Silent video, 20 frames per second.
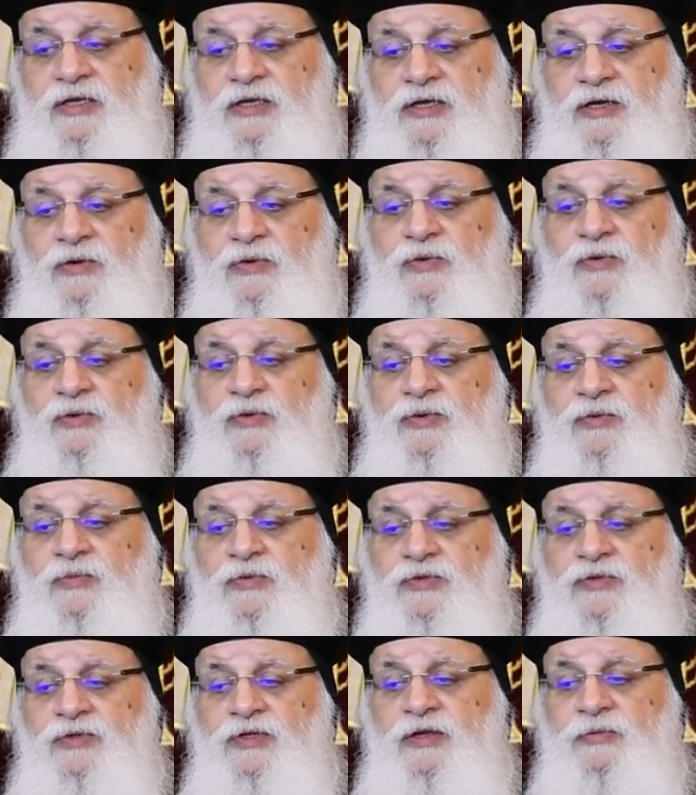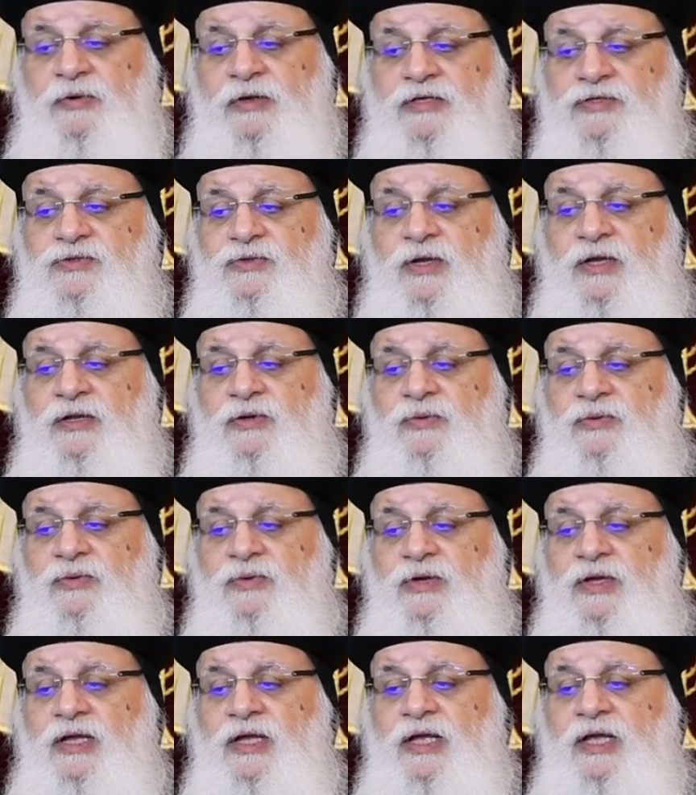يجولوا المدن يبحثوا عنه
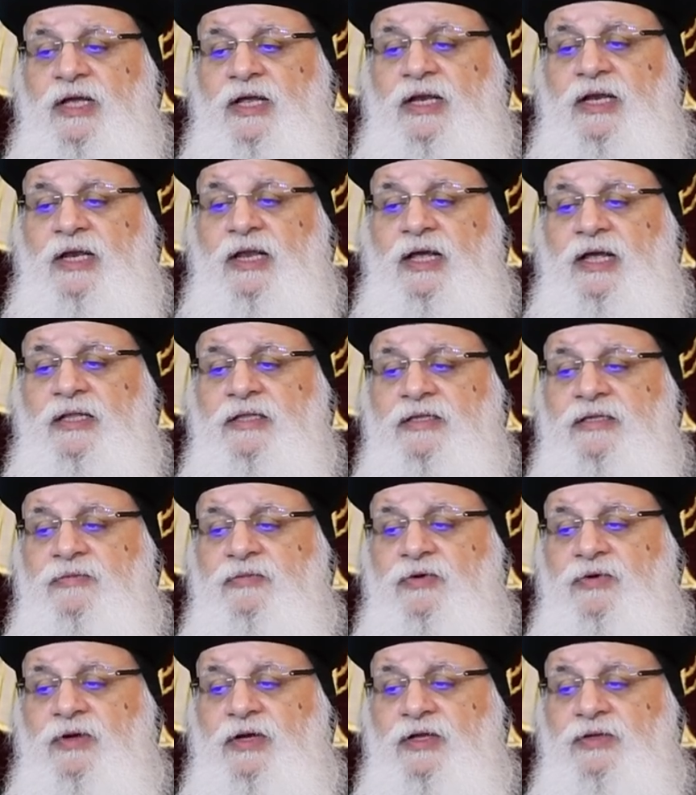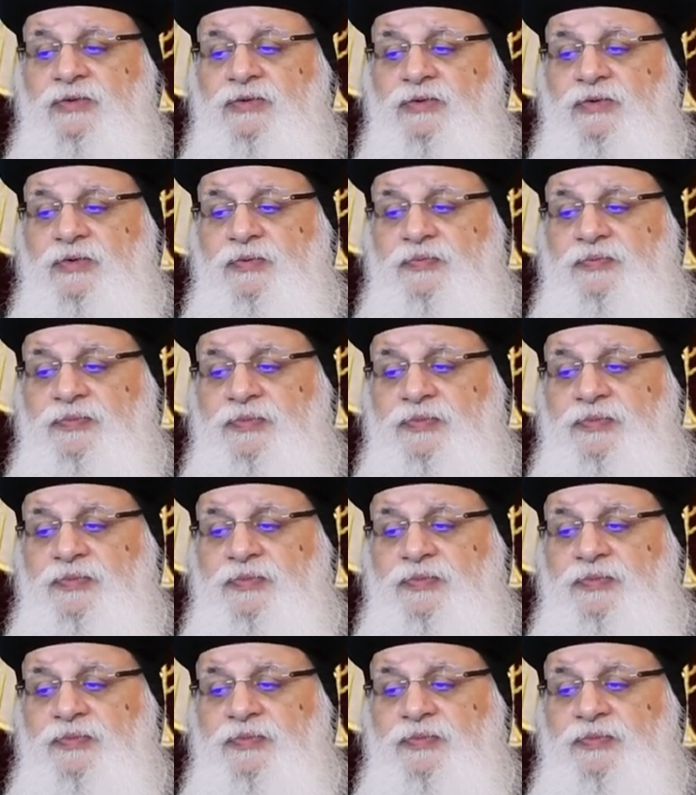لحد ما وجدوه